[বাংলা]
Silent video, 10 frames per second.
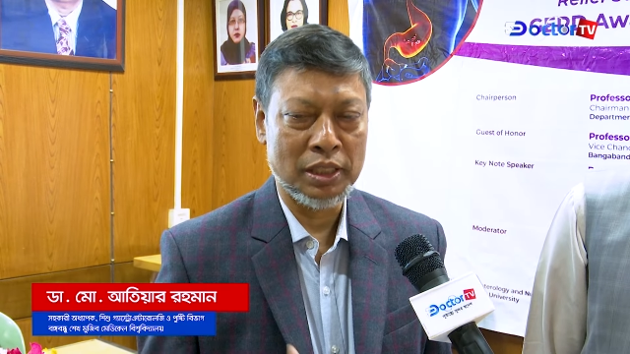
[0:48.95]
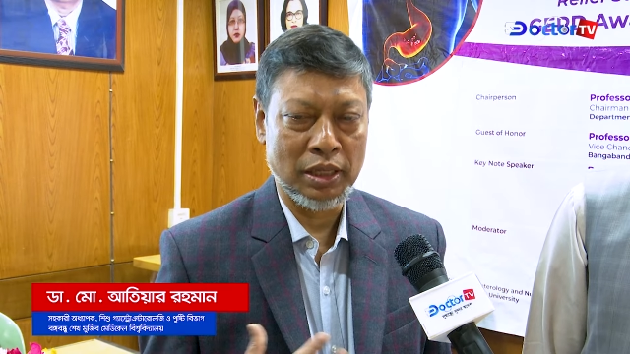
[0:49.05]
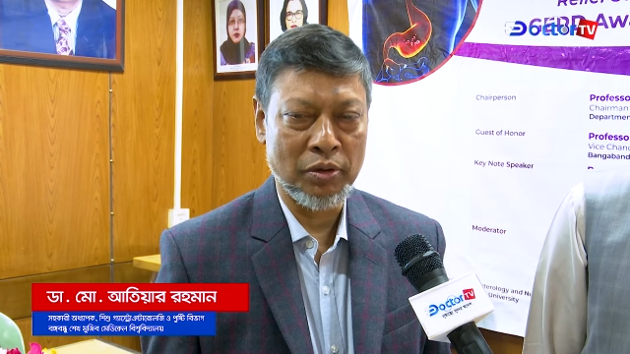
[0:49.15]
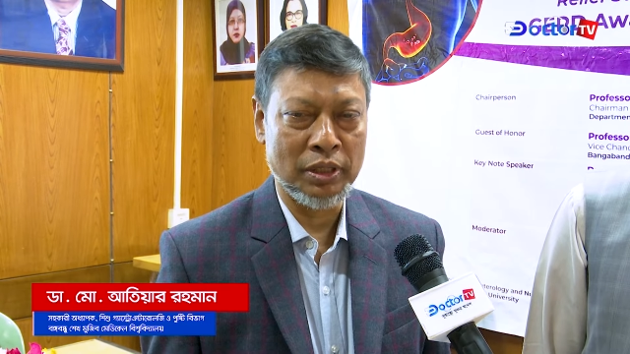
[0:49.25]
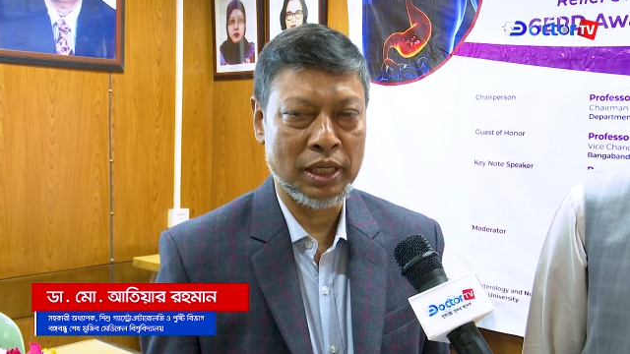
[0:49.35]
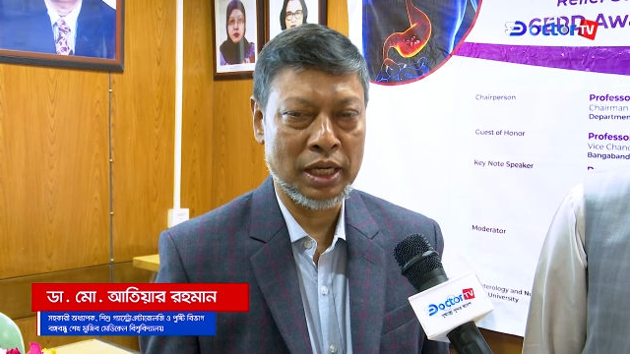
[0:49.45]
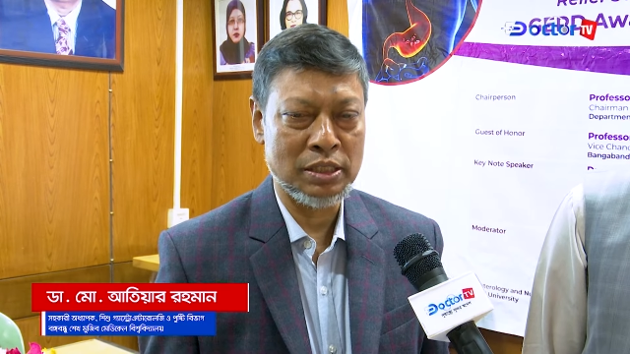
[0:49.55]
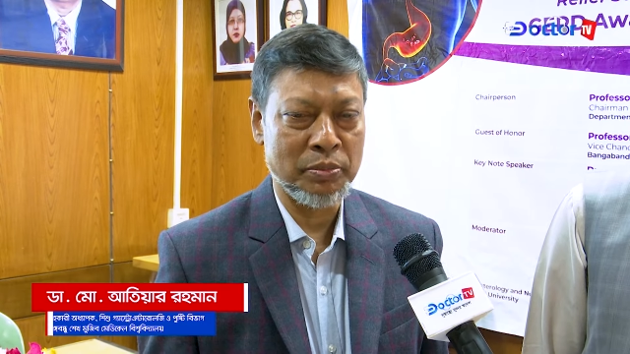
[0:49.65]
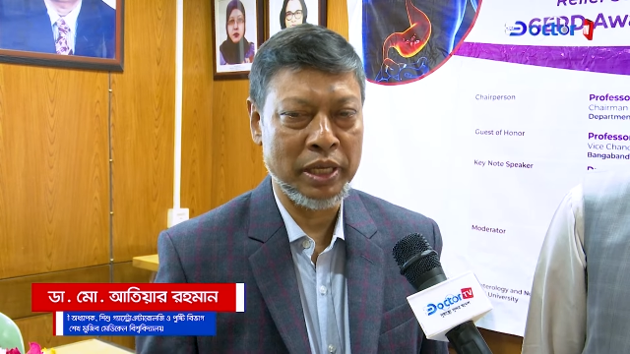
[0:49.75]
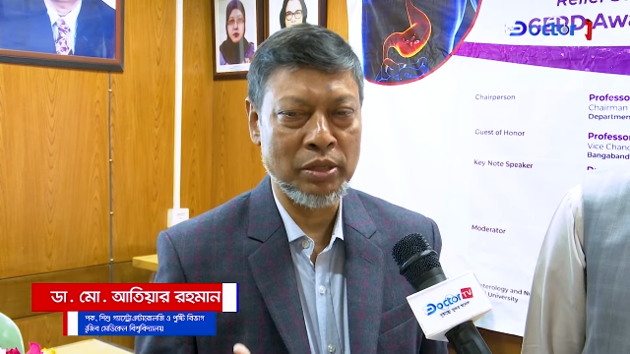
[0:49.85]
তাহলে দেখা
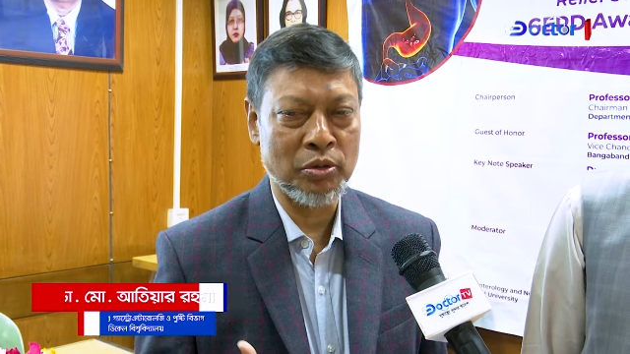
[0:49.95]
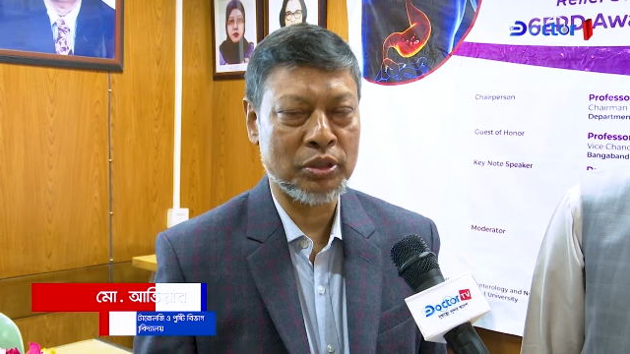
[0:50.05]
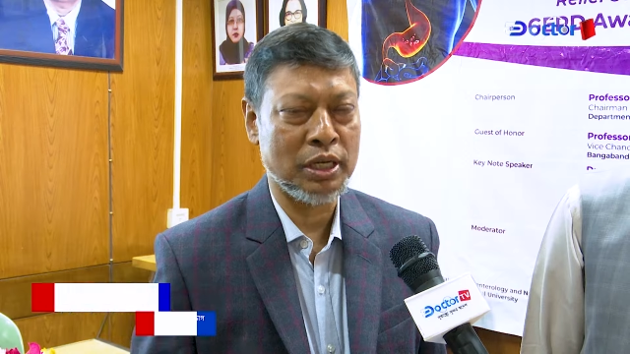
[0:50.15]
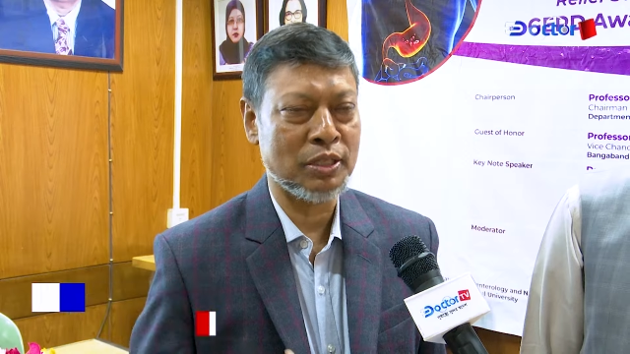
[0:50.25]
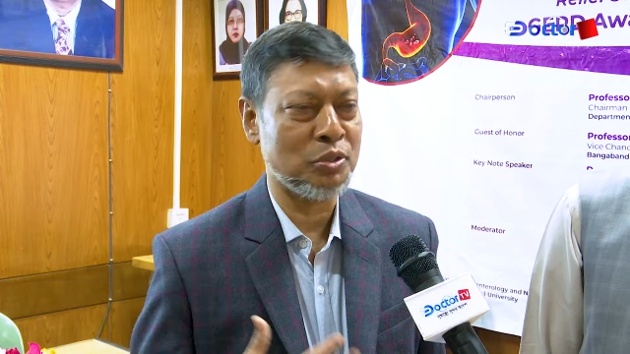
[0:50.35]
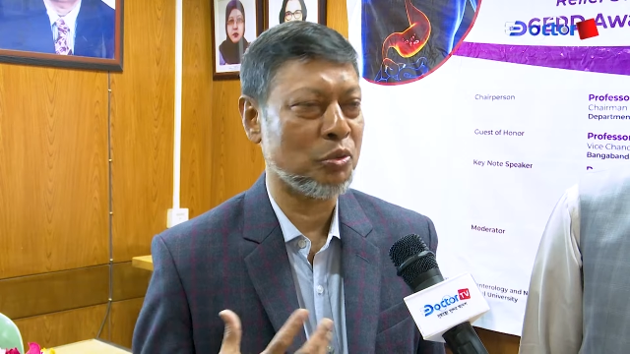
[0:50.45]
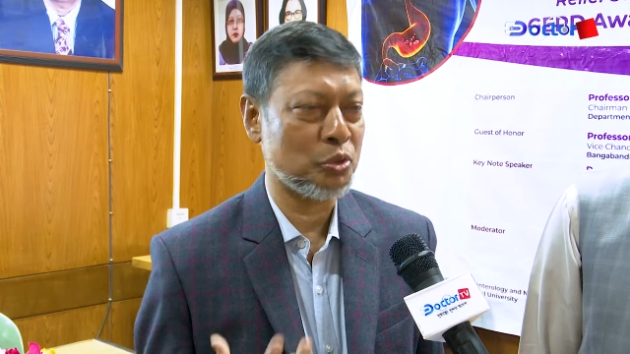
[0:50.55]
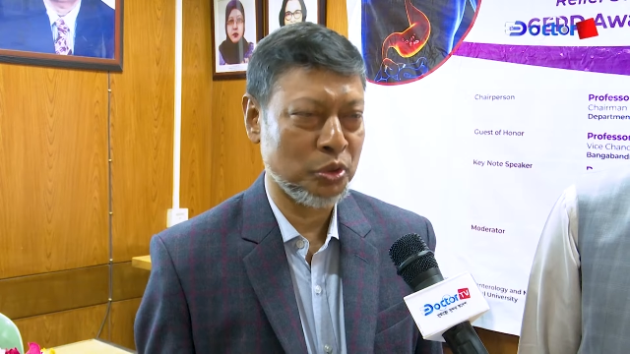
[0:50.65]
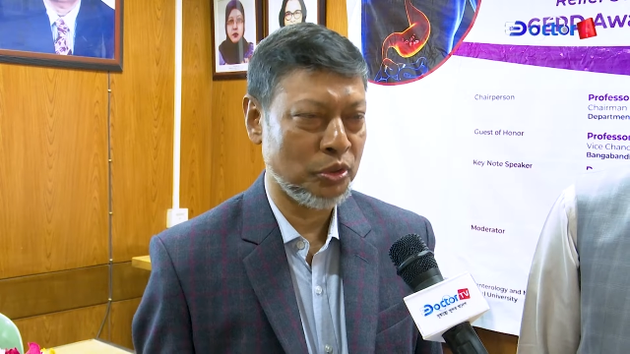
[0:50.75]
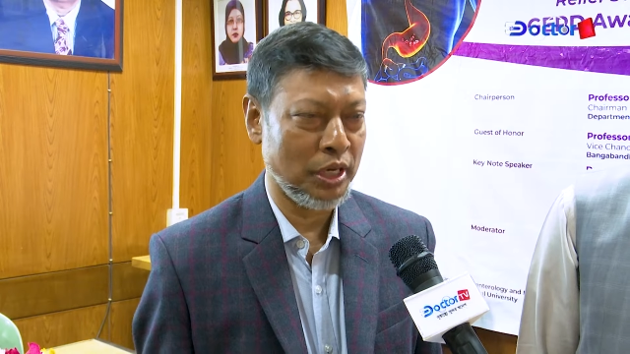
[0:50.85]
যাবে এই রোগটার
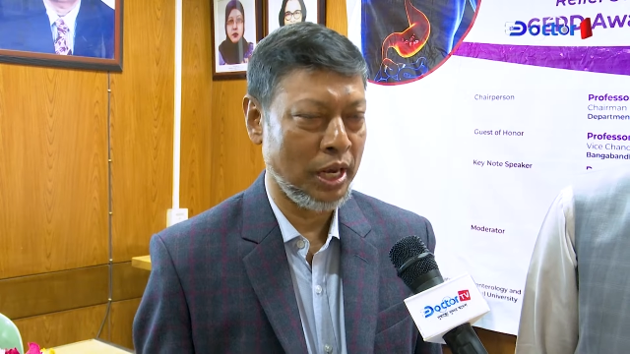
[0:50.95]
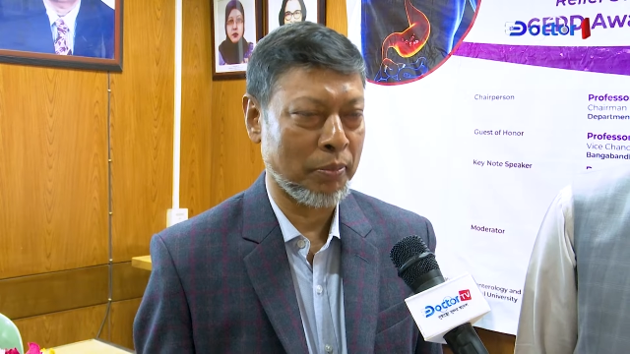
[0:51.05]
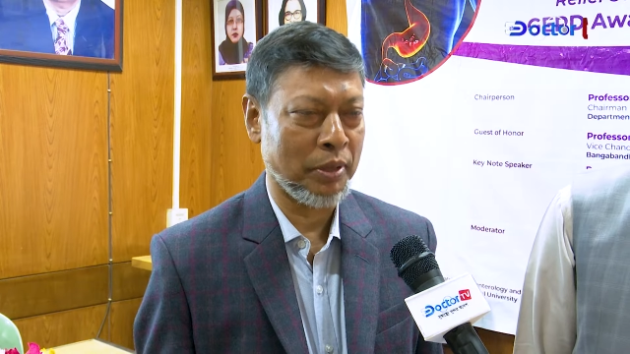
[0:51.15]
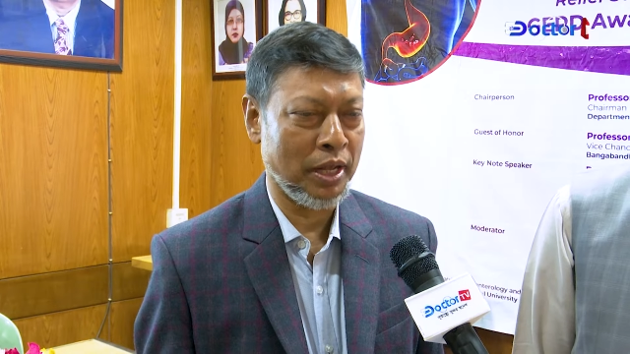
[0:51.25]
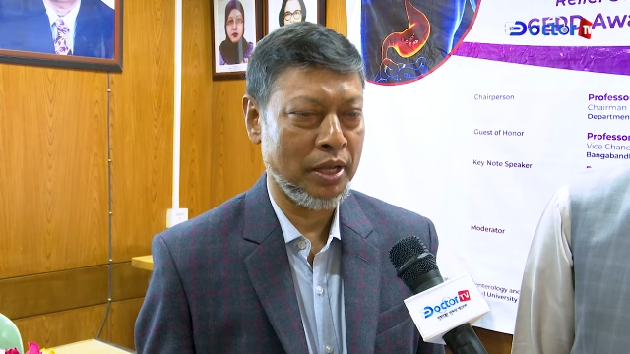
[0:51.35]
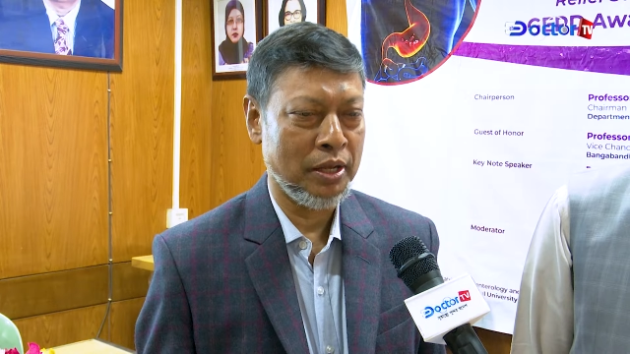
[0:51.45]
ওষুধ লাগবে না